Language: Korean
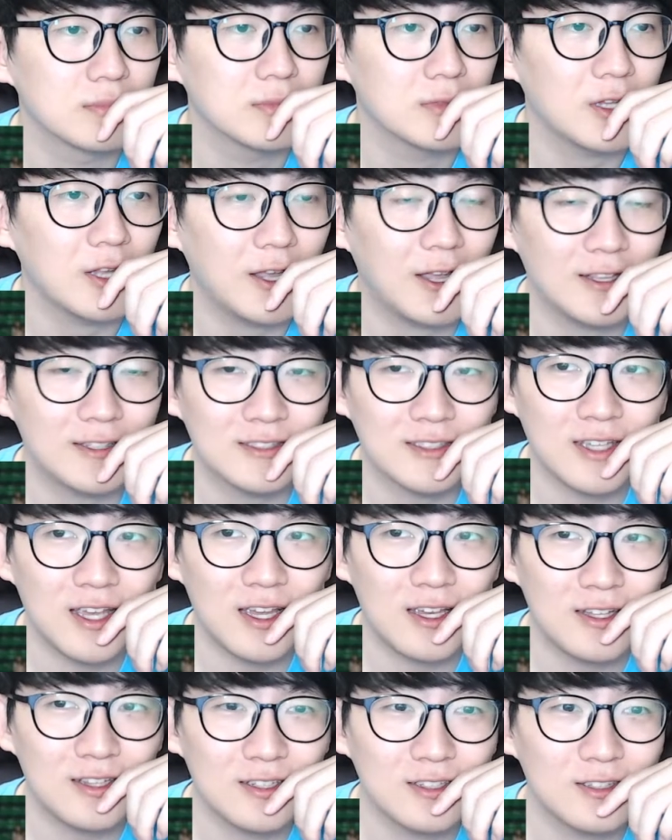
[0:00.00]

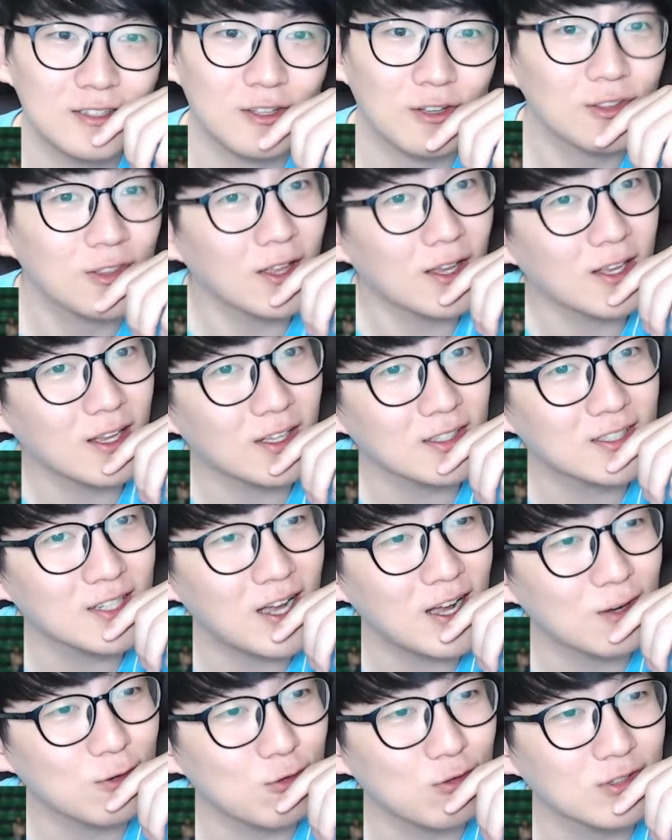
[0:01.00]
SK는 여태까지
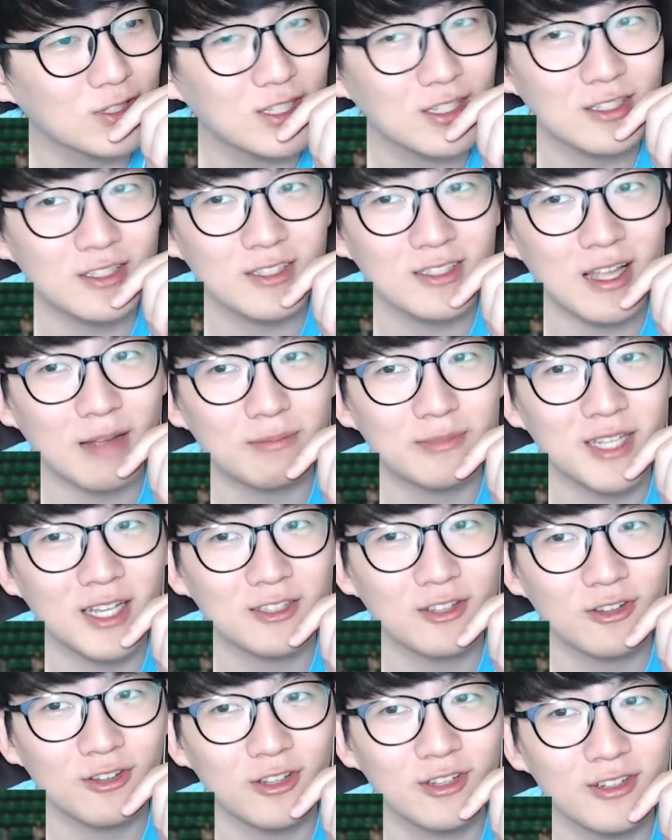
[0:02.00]
한국 시리즈
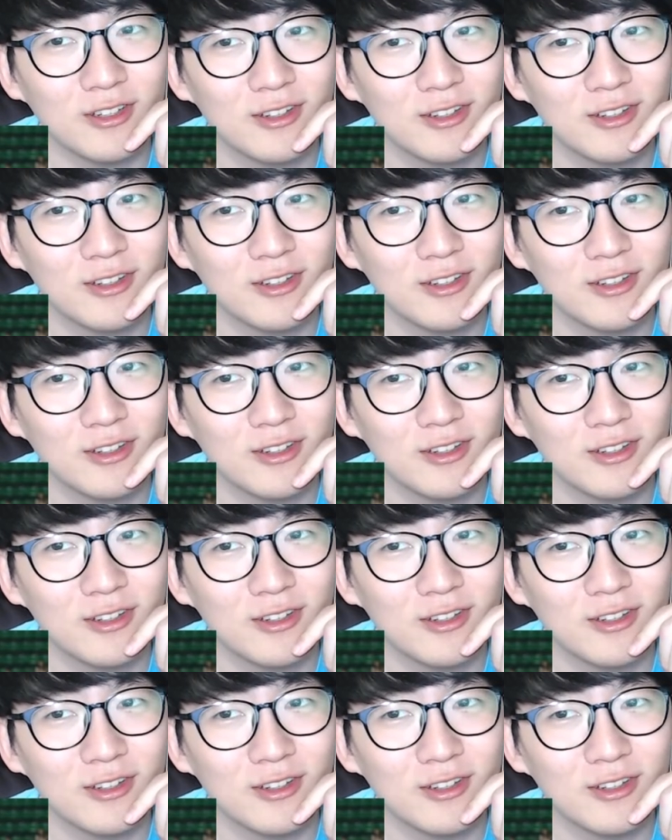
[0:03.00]
3차전을